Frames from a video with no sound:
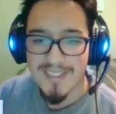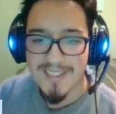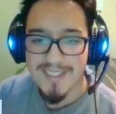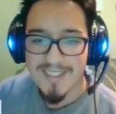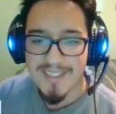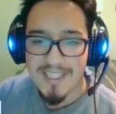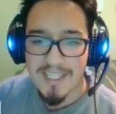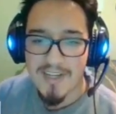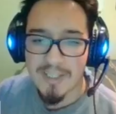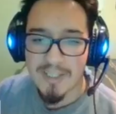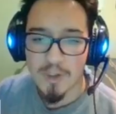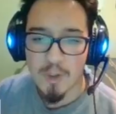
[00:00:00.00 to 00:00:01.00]
Iba
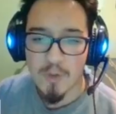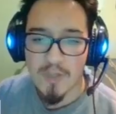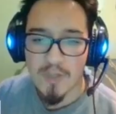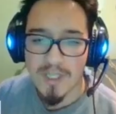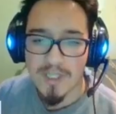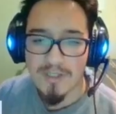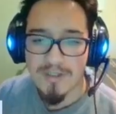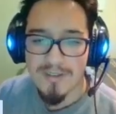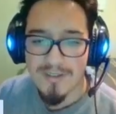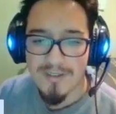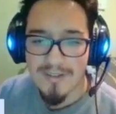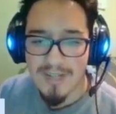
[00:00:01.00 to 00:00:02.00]
todo bien.
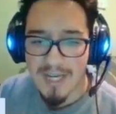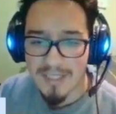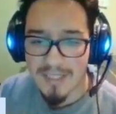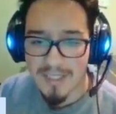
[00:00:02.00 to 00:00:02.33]
Hasta que vi